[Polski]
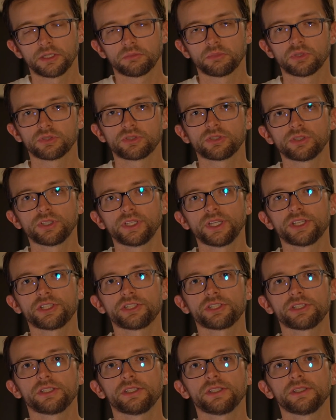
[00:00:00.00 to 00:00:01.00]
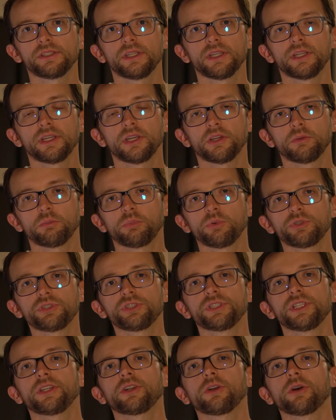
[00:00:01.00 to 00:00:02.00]
bo co jeśli
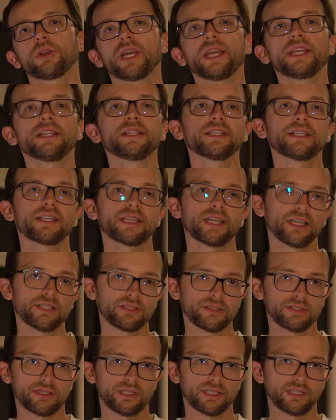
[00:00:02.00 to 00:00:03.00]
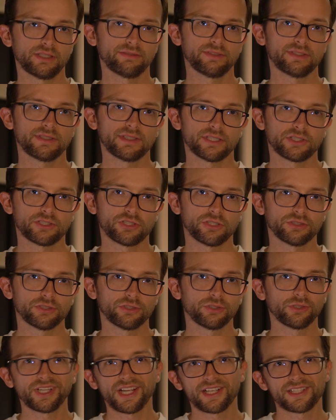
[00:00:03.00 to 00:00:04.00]
Później kolejny kraj zostanie
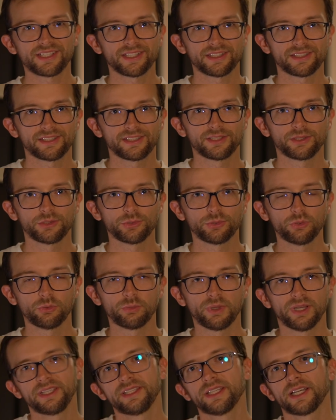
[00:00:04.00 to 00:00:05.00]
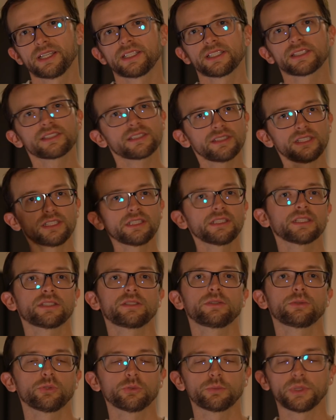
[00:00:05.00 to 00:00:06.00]
wyznaczony do kasacji z YouTube'a i nagle zniknie
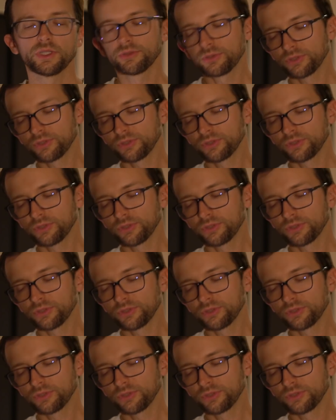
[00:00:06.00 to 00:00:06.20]
z YouTube'a.